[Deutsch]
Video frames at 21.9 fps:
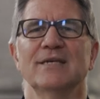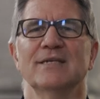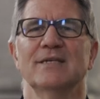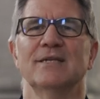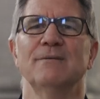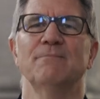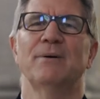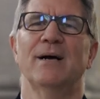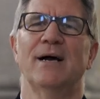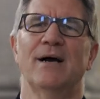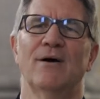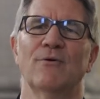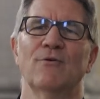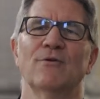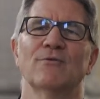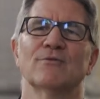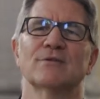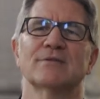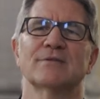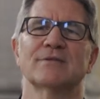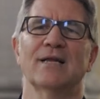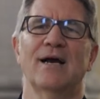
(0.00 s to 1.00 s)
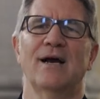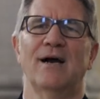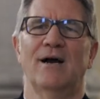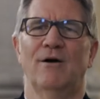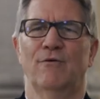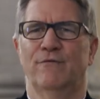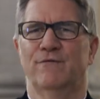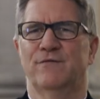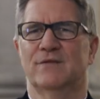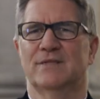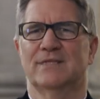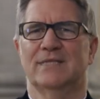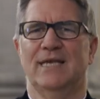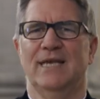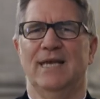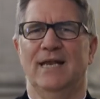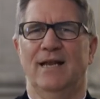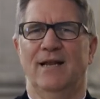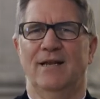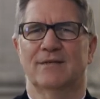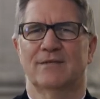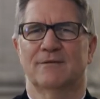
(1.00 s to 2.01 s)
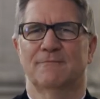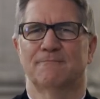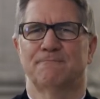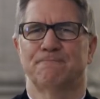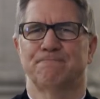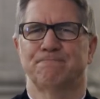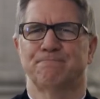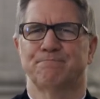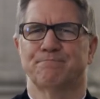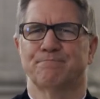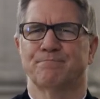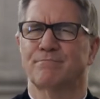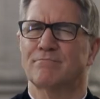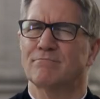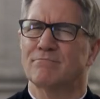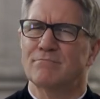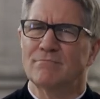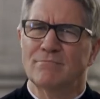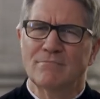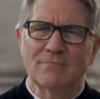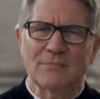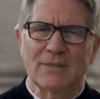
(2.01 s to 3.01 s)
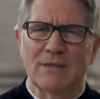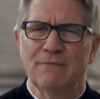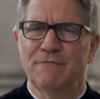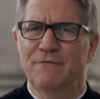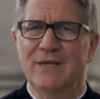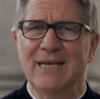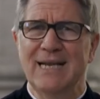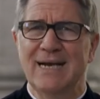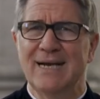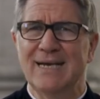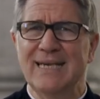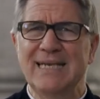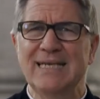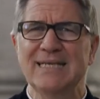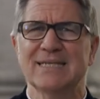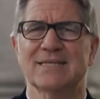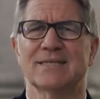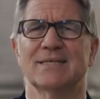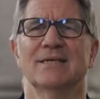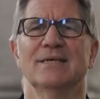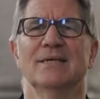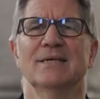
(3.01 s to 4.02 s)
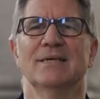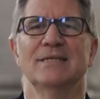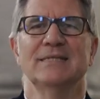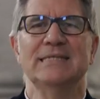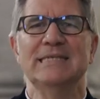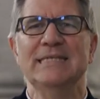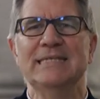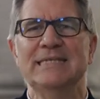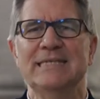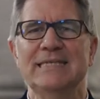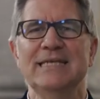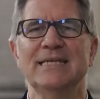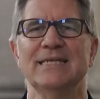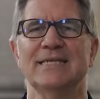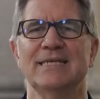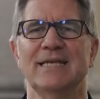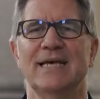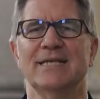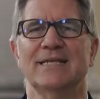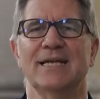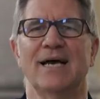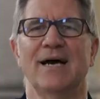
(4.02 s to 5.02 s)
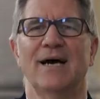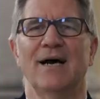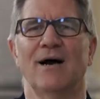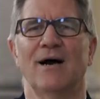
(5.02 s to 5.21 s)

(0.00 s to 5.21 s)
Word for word: die Paulus da aufzählt. Vielleicht zitiert er da